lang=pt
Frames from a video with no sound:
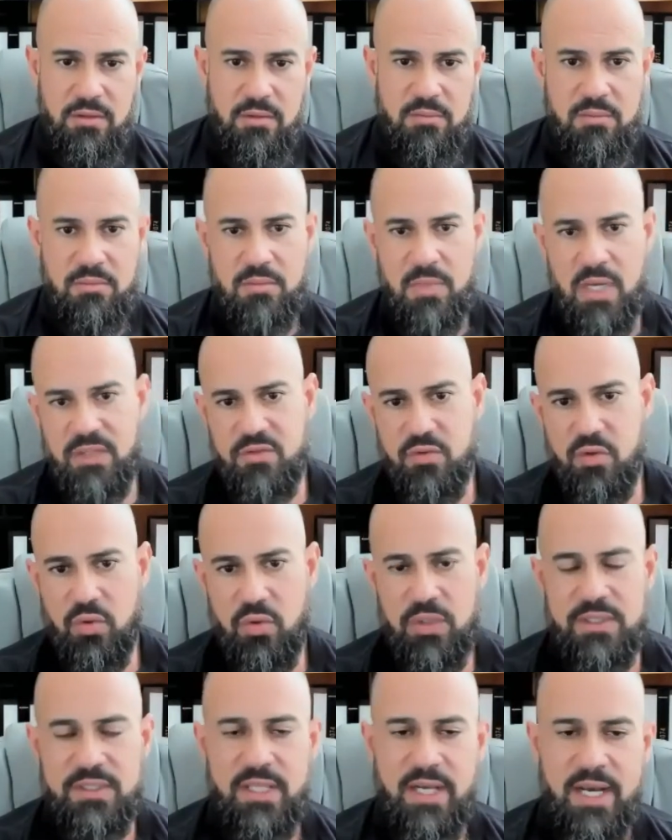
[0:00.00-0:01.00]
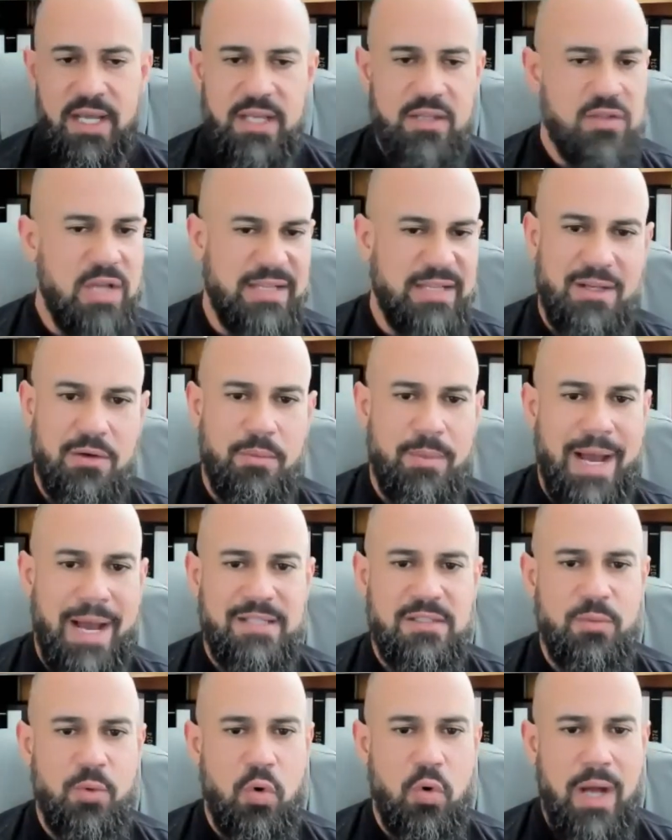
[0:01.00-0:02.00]
Umas duas, três, até no
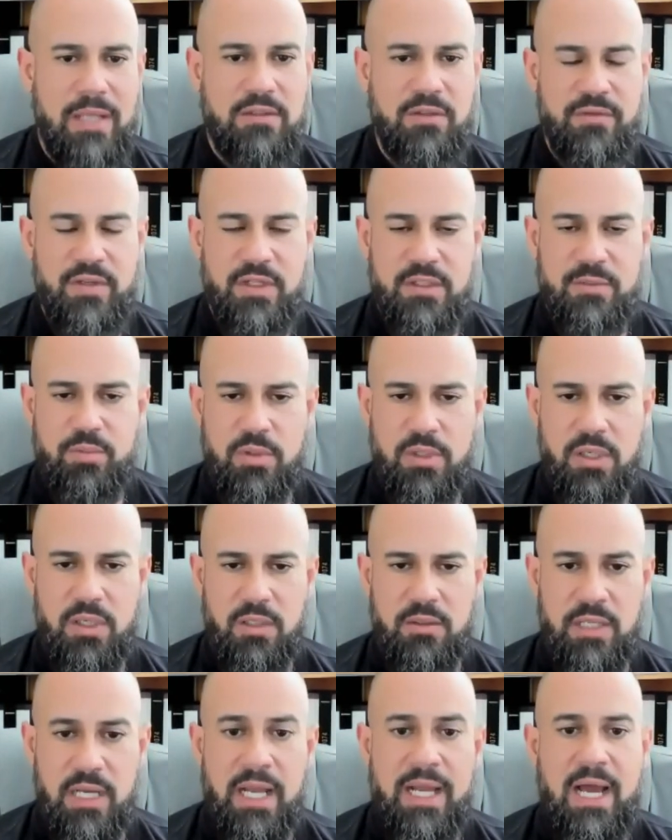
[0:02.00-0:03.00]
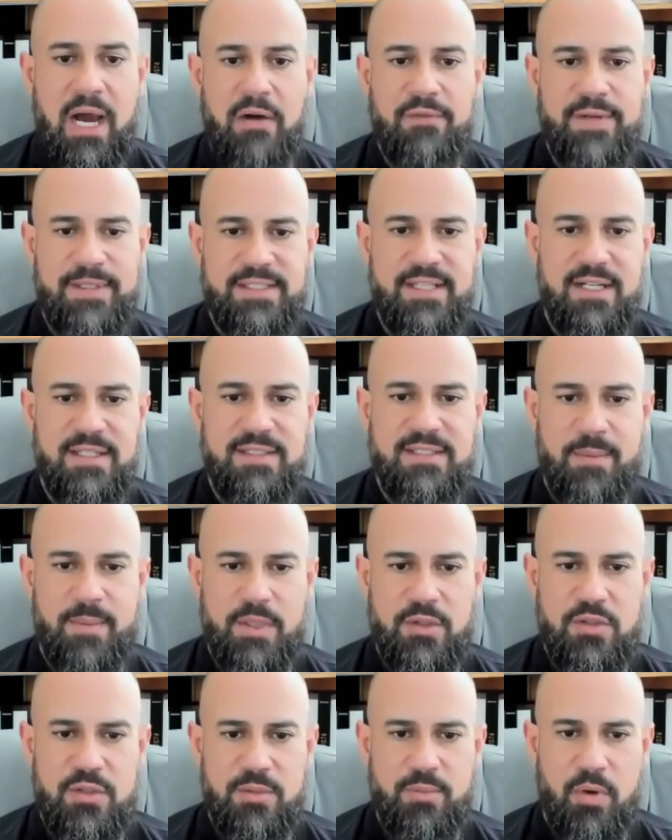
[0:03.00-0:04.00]
máximo quatro vezes por ano. É legal fazer
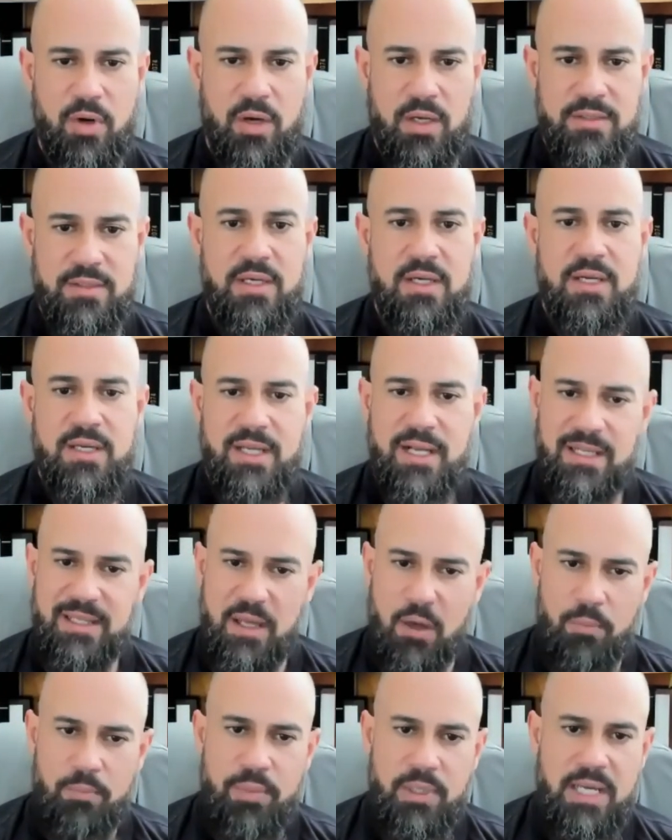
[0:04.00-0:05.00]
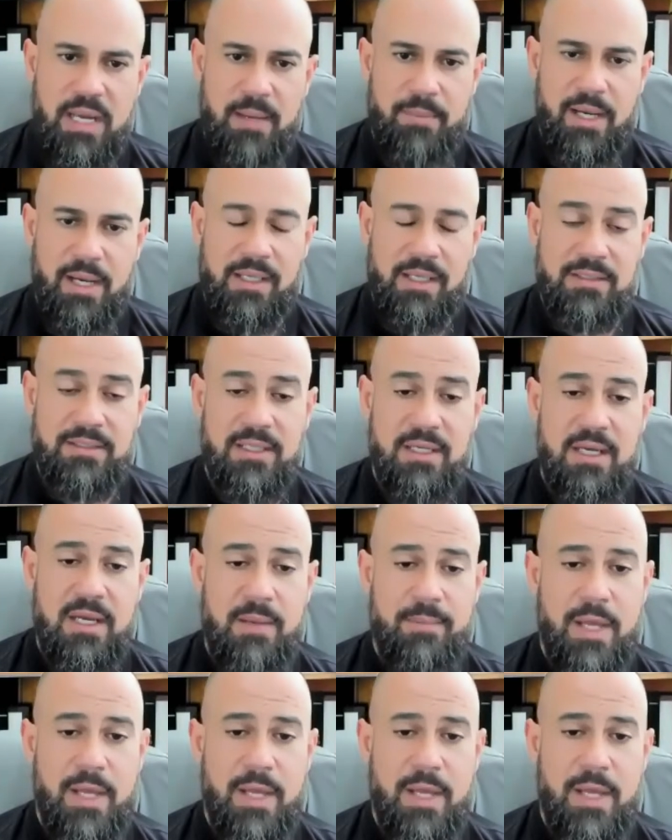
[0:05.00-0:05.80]
lançamento de pós, que ele dá um pica a mais.